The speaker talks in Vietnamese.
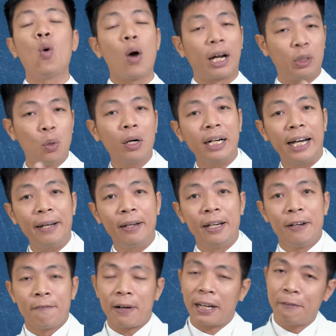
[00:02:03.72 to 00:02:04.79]
của cái thuốc đấy
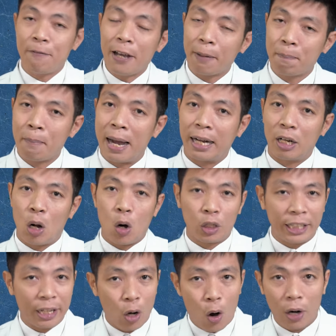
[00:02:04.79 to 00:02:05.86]
và cái việc mà nó
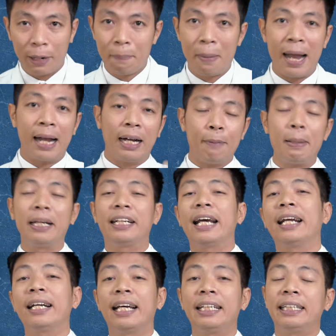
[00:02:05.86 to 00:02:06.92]
sẽ có cái mang ở bên
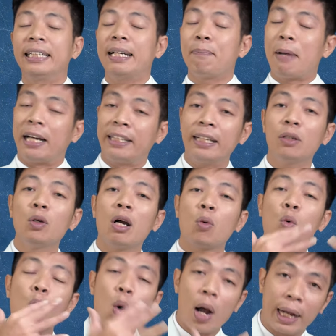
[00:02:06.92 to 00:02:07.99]
trên đấy chính là bản chất là
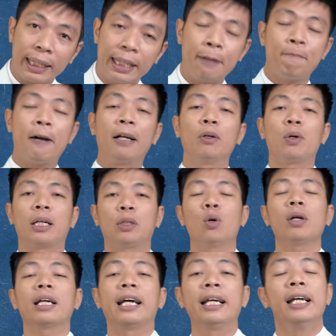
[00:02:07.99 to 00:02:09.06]
của cái thành phần của cái
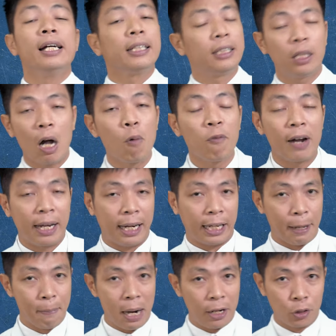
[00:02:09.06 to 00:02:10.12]
thuốc đấy chứ không phải là
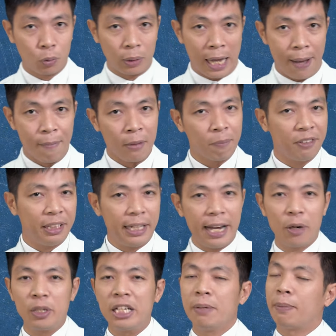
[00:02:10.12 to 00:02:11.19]
cái mỡ của chúng ta vì
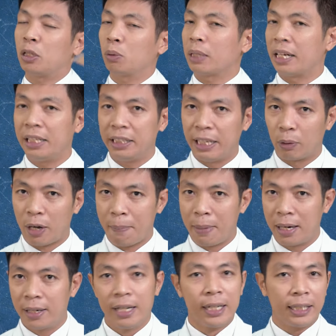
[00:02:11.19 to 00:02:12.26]
nếu như mà chúng ta đi tiểu ra
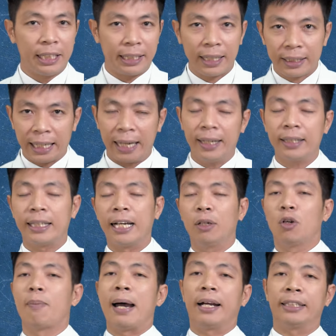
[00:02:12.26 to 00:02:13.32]
mỡ thì chắc chắn là thận
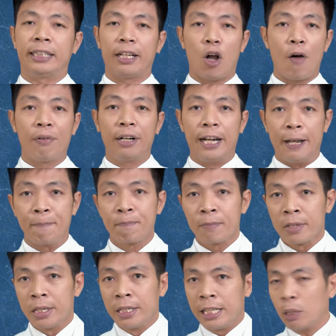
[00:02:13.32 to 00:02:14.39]
của bạn sẽ có vấn đề
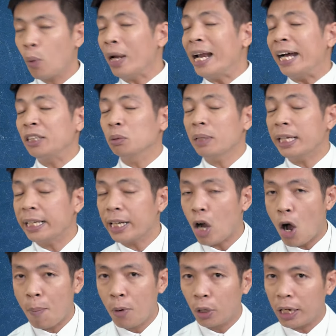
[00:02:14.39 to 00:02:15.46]
thế quay lại chúng ta sẽ
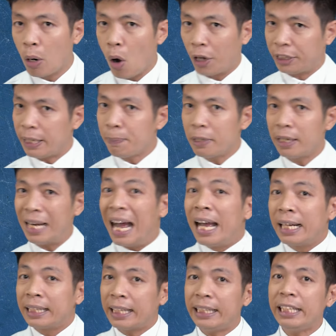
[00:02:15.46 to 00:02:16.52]
có một câu hỏi tiếp nữa là
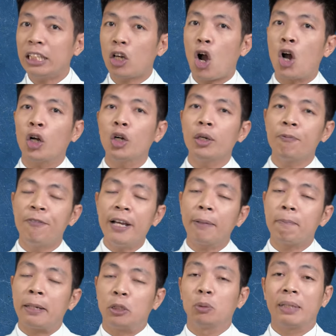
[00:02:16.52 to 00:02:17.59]
thế thì có
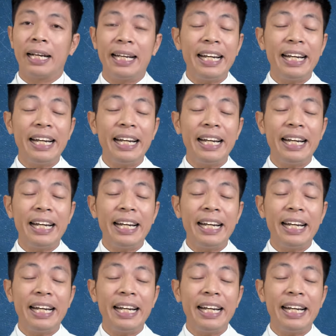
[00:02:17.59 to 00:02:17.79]
việc mà chúng ta